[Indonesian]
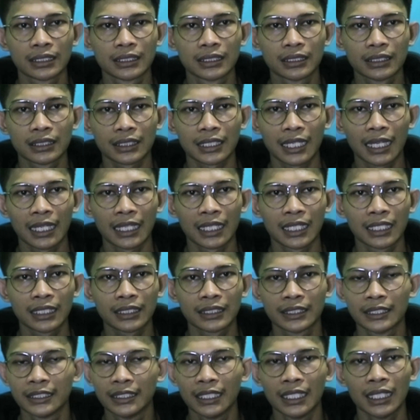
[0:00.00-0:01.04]

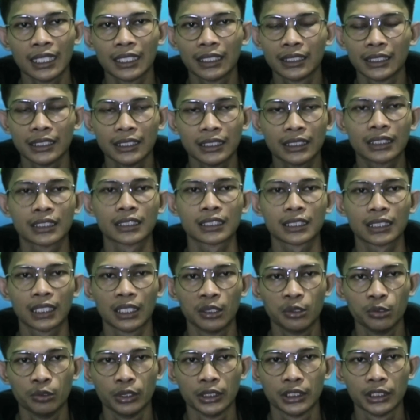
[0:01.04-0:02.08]
sekarang tidak
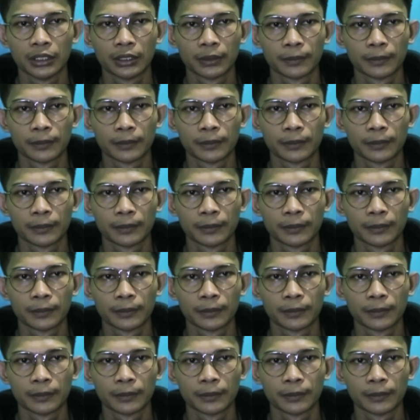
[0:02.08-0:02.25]
diketahui.